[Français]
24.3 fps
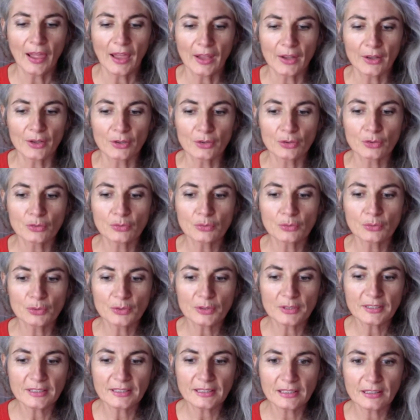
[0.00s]
euh, sous le
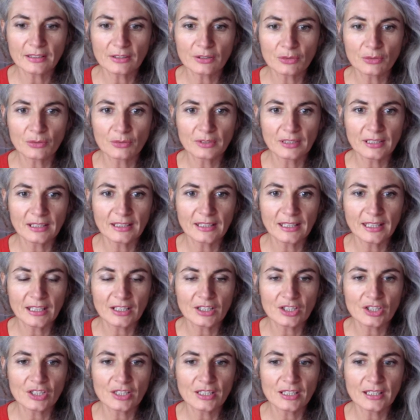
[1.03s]
signe d'une
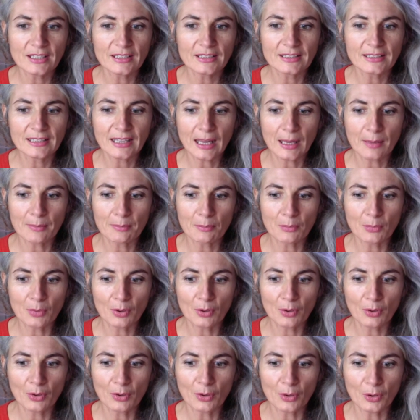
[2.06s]
énergie
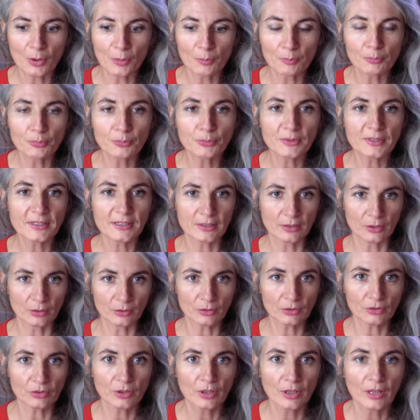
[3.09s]
extrêmement euh,
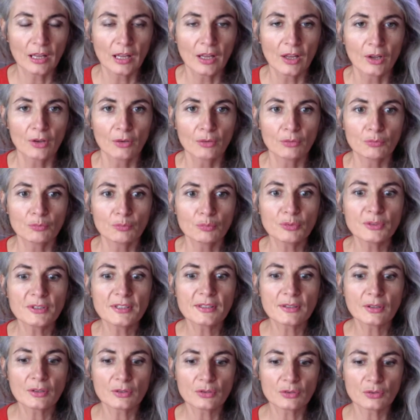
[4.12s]
puissante, une
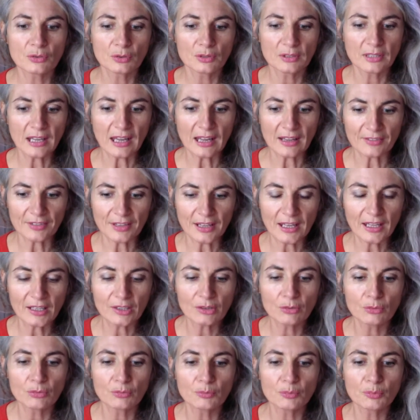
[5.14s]
puissance de
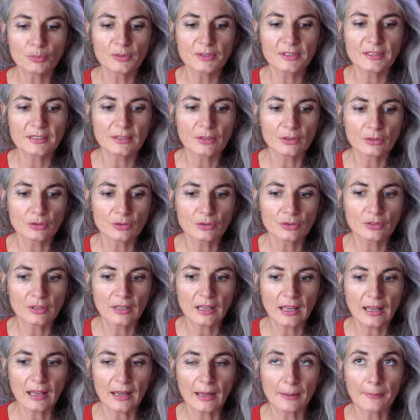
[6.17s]
travail, une puissance
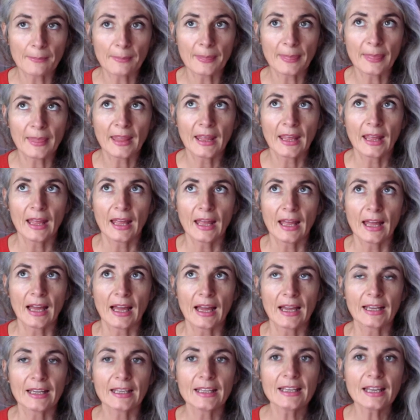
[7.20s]
à,
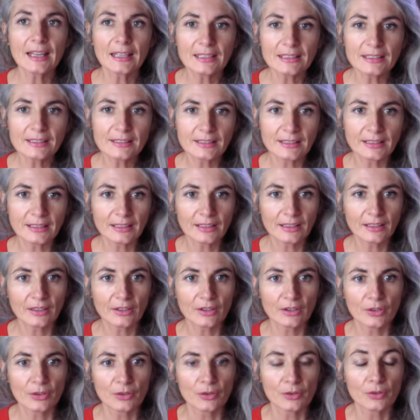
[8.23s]
réaliser
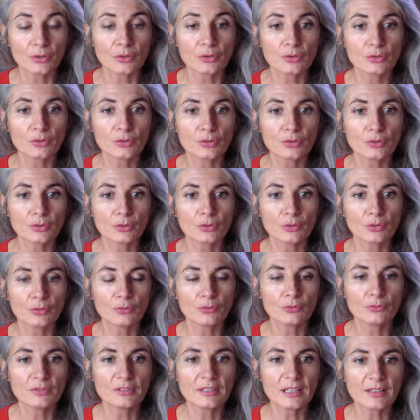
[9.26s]
euh, ce que
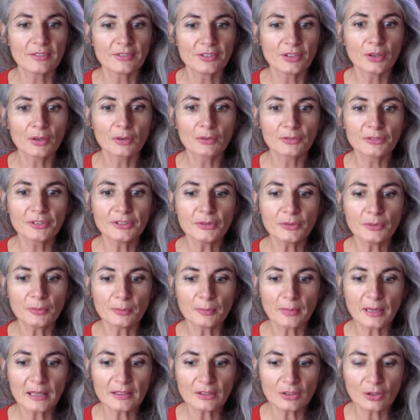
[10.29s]
vous avez envie de
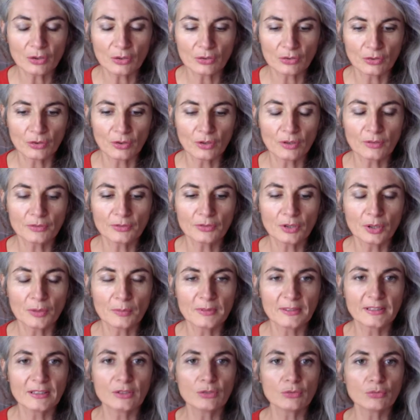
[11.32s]
mettre en œuvre, comme
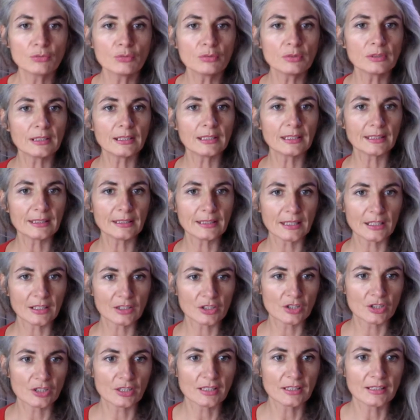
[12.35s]
si toute
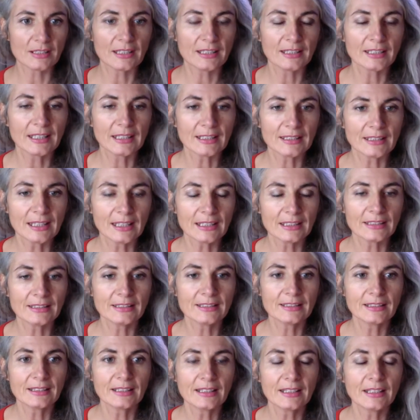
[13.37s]
l'énergie était
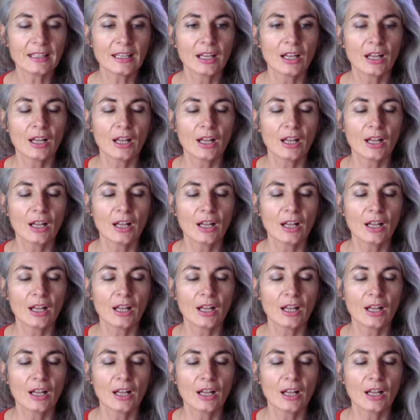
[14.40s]
canalisée